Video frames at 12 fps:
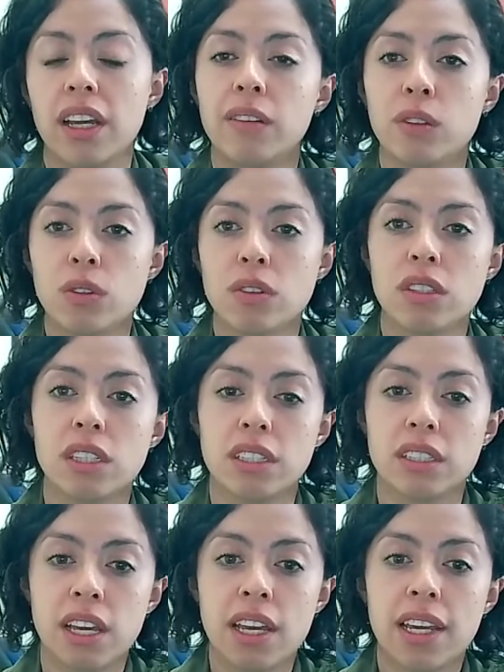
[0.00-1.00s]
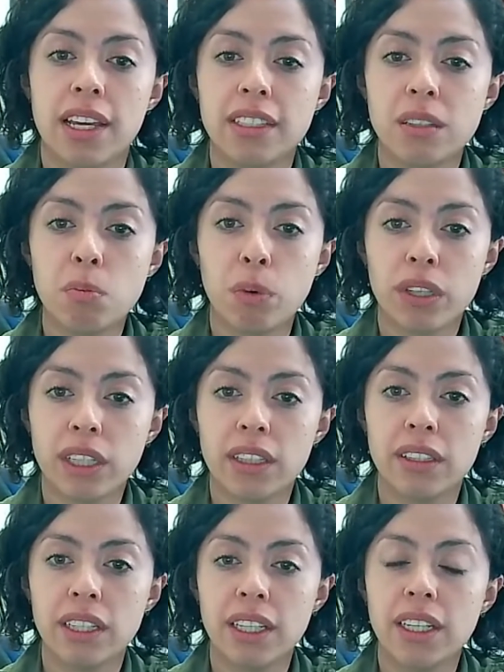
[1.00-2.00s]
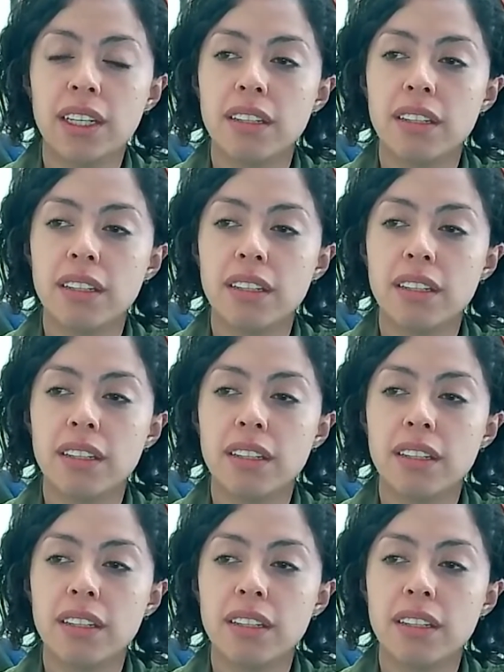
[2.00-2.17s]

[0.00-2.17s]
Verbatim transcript: Entonces es importante